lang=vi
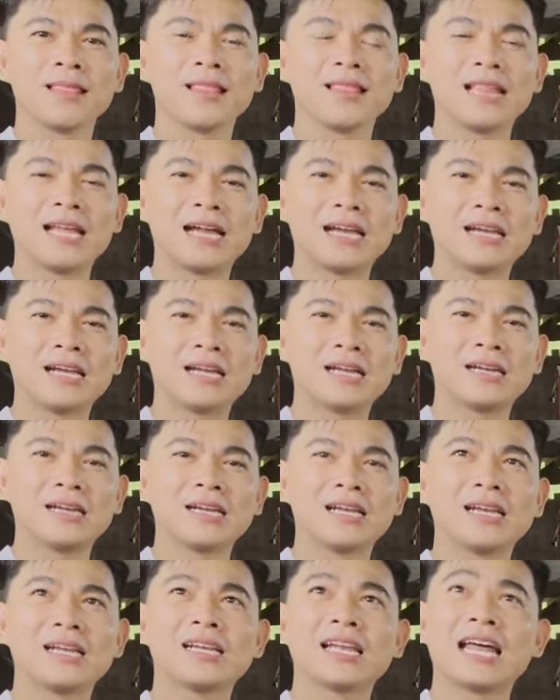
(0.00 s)
là,
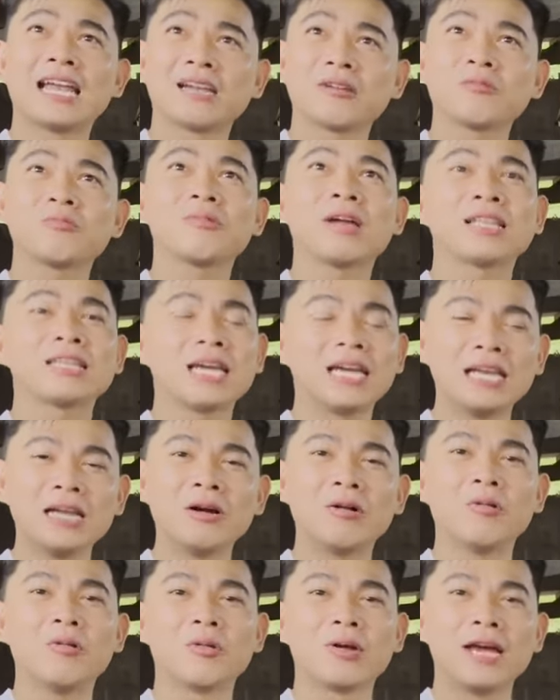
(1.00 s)
là là mình cũng đã thấy
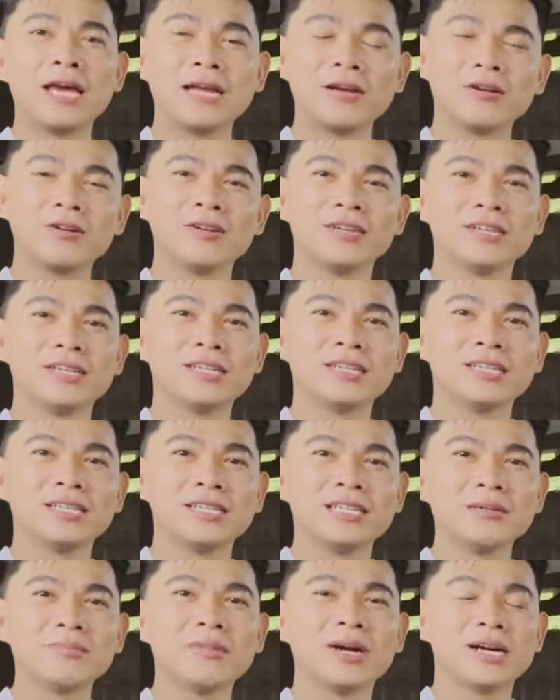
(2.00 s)
là ok rồi.
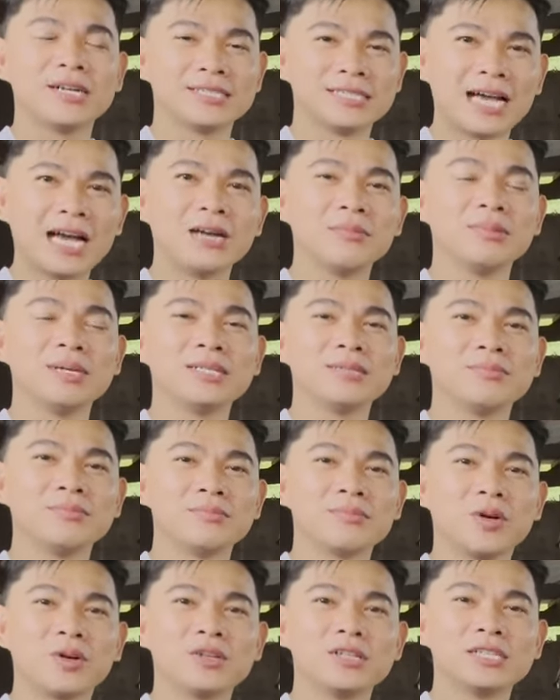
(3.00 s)
Nhưng mà ở trại mình
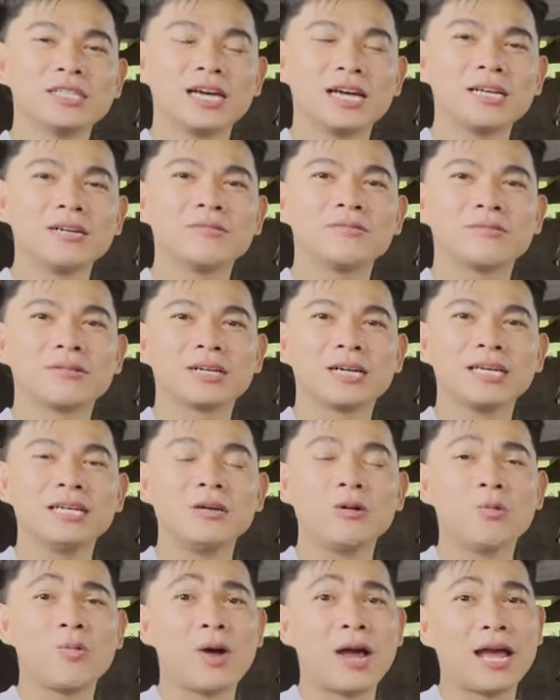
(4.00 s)
mọi người thấy không, cái
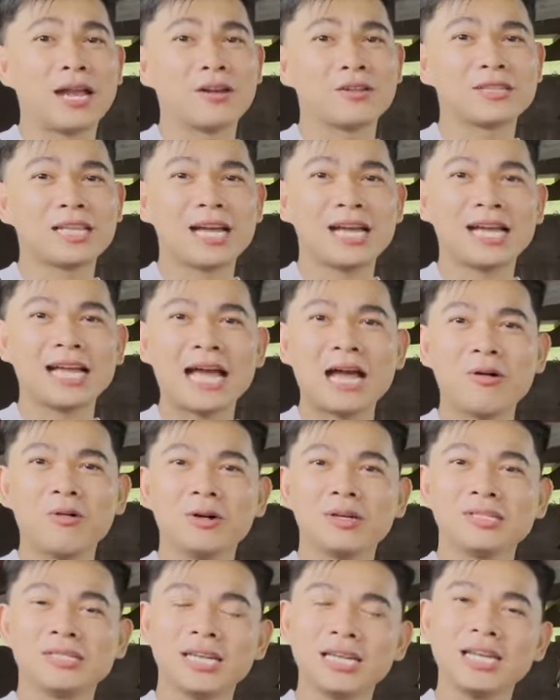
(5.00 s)
hiệu quả nó tăng cao
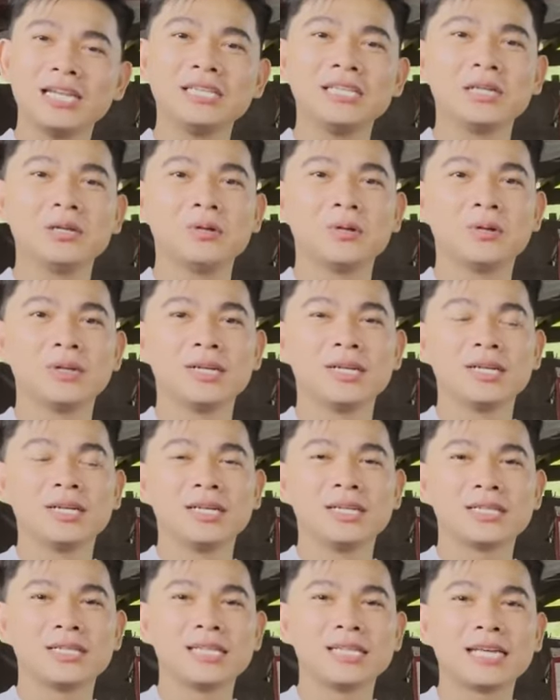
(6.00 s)
hơn rất là nhiều.
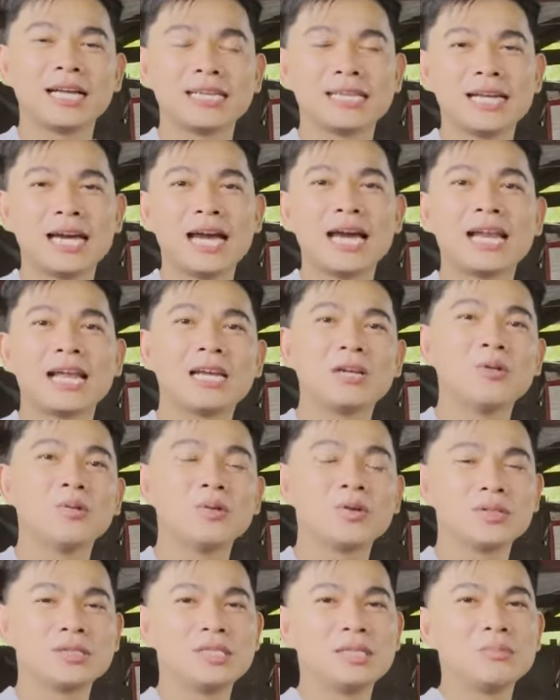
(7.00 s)
Thì thành ra là nuôi
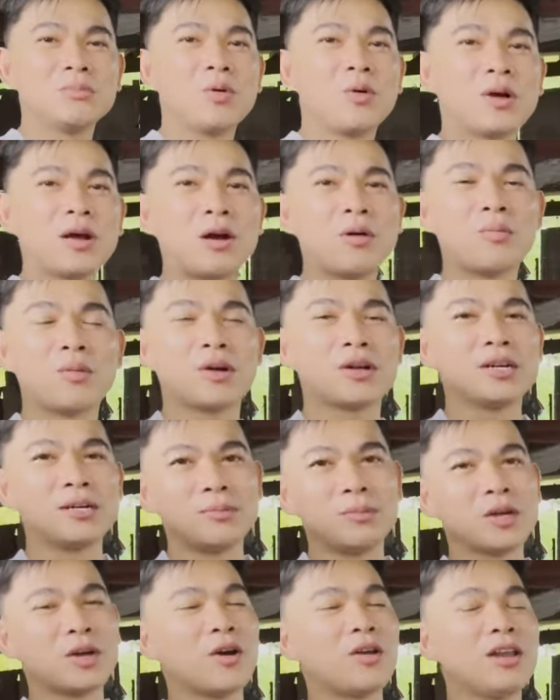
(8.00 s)
con chim bồ câu mọi người
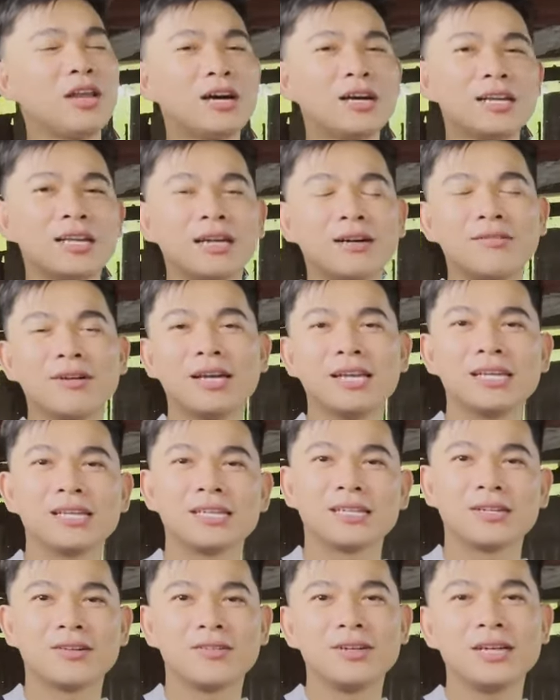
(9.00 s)
mới có lời là vậy.
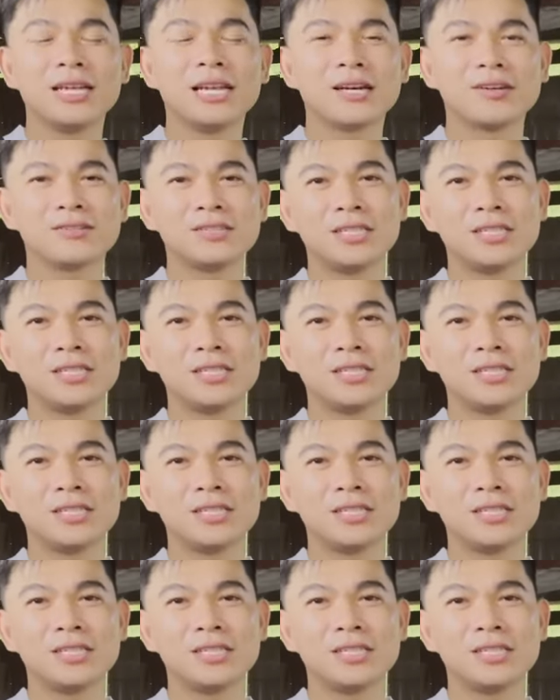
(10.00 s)
Có nghĩa là con